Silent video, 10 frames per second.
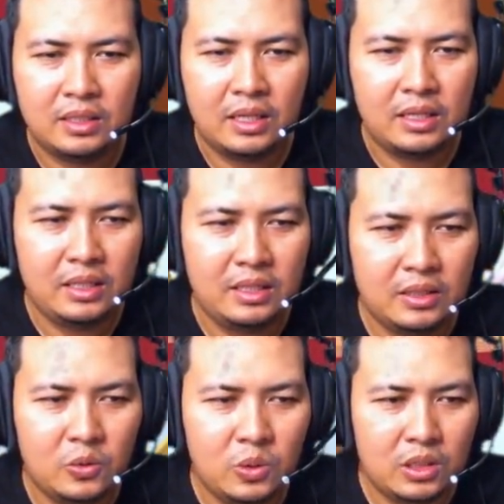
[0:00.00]
Gak lihat
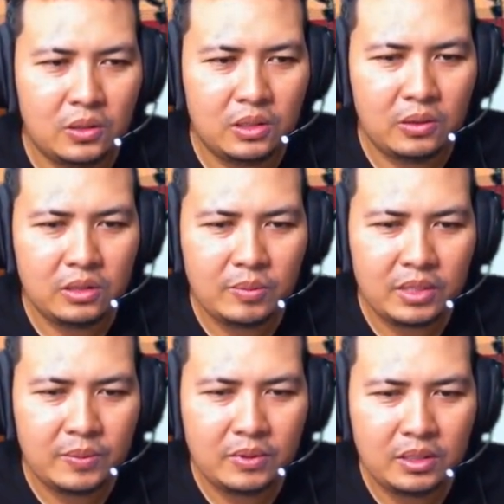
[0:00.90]
gua tahu-tahu
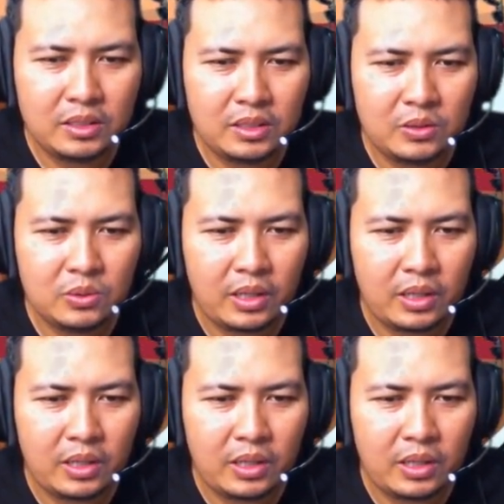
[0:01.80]
tiba-tiba udah di situ.